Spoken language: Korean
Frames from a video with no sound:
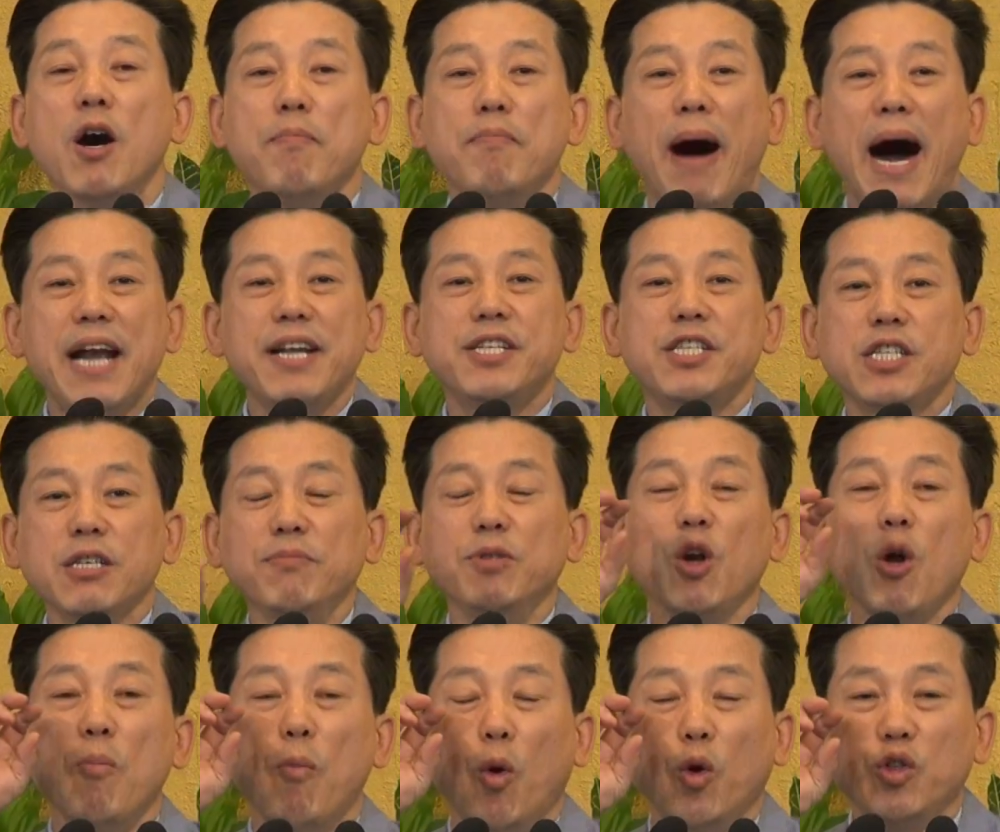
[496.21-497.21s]

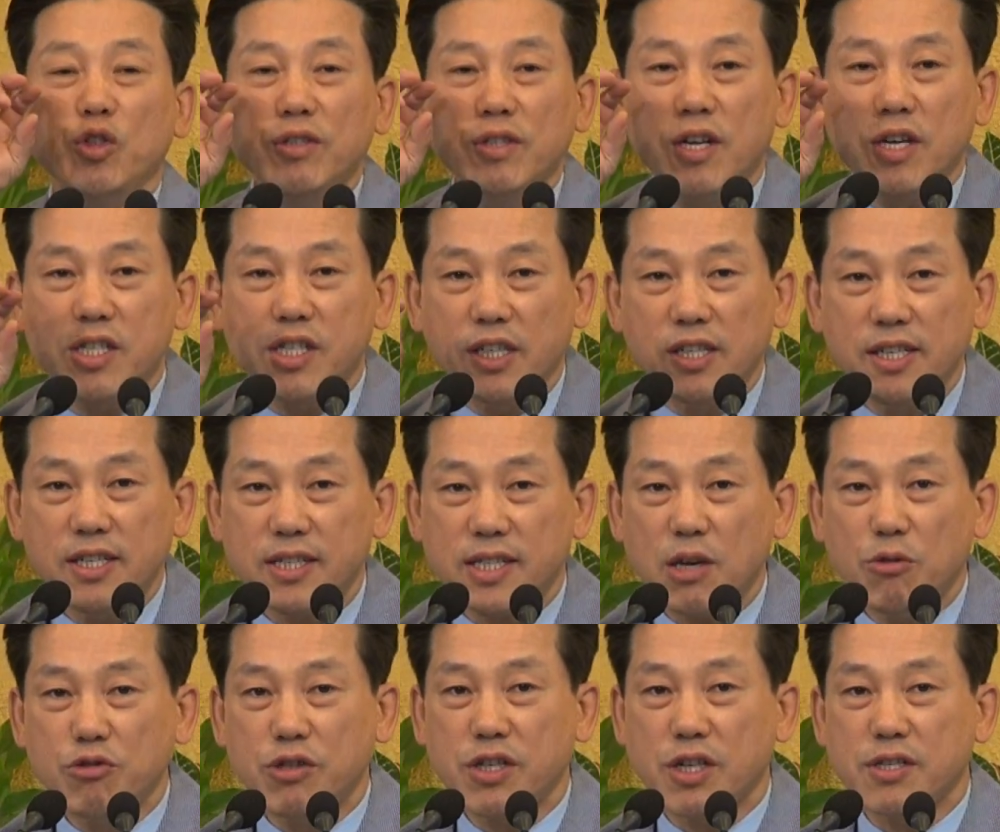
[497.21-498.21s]
말씀으로 모든 것을
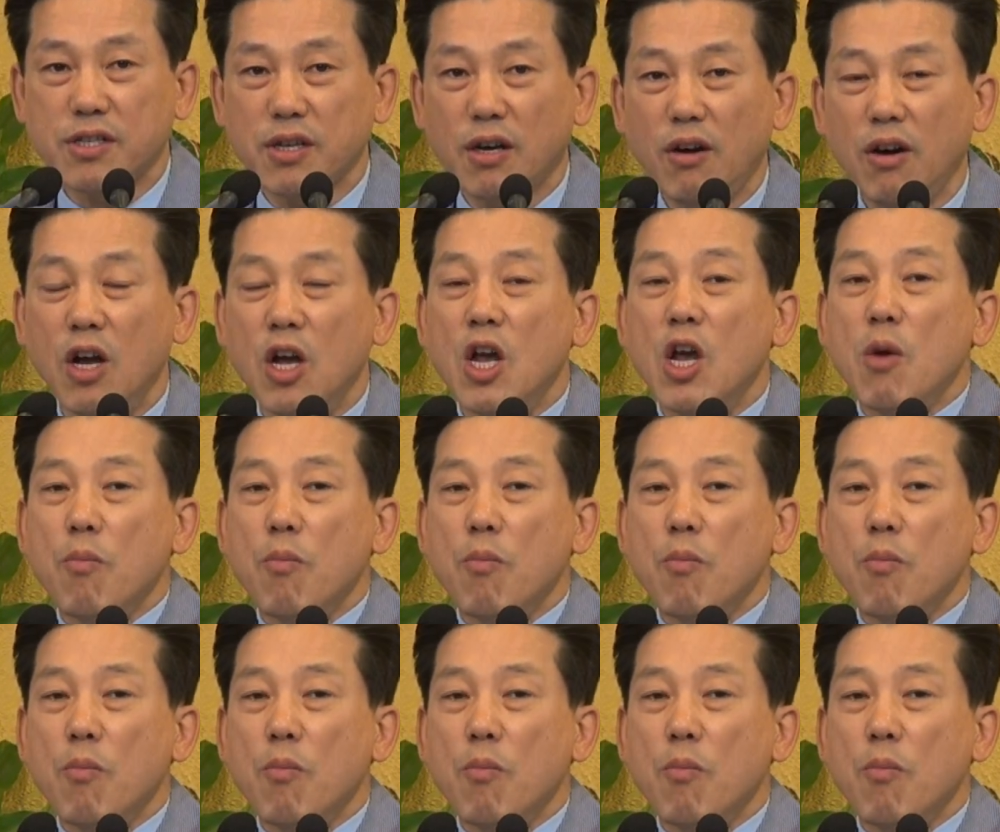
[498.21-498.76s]
세우셔서